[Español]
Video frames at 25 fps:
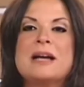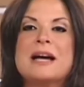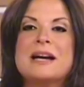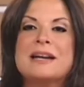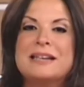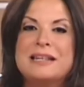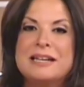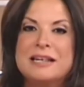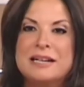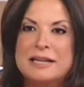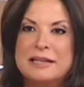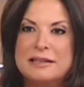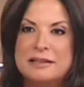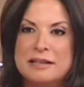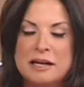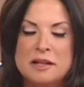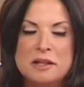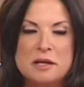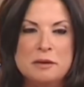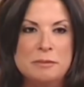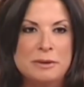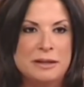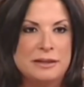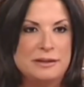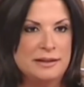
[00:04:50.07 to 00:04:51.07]
a quién estás
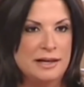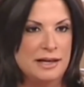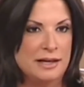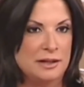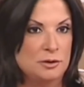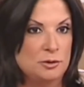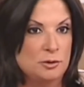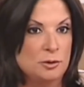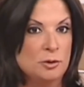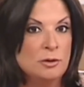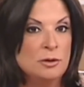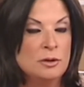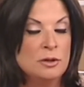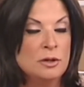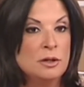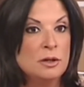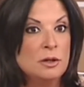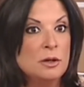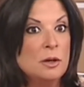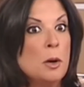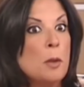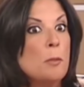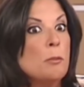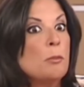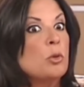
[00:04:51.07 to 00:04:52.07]
demandando,
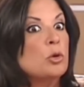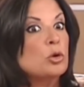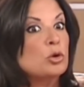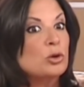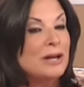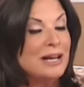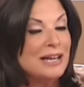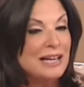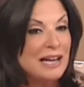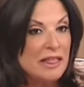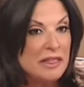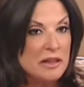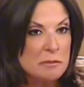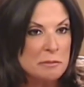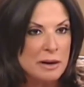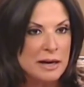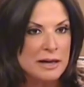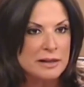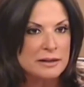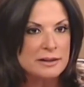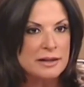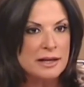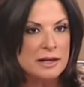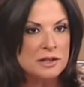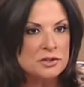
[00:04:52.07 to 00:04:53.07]
por qué la
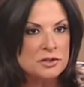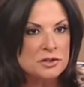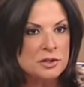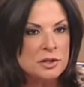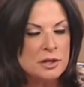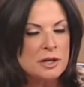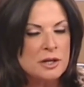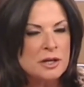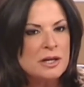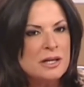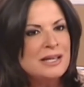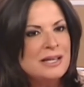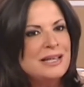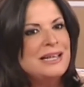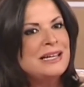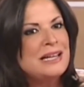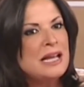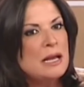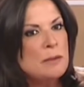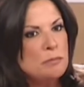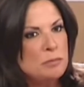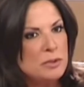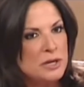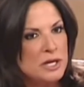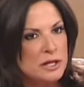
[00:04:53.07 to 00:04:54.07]
demandas y
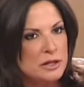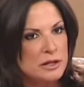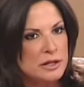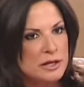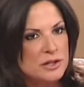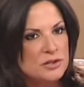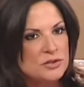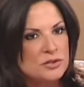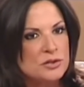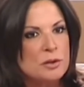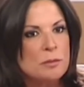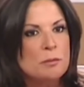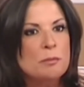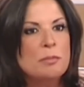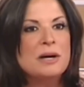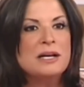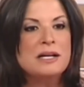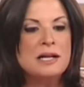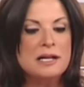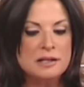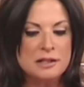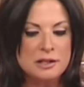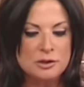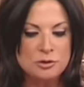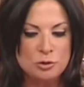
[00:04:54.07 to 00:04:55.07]
qué pides
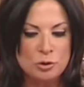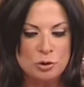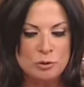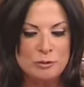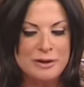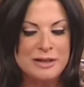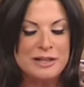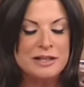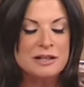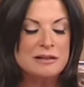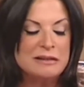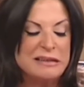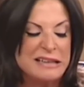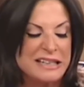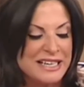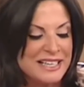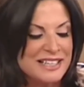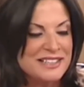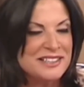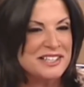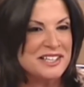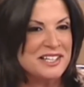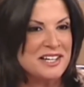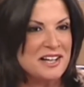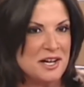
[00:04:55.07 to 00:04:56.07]
para resolver
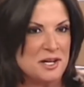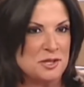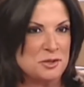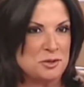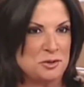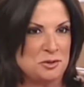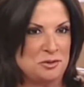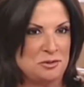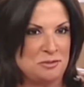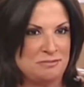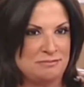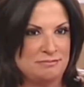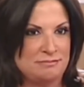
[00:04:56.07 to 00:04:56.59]
este caso.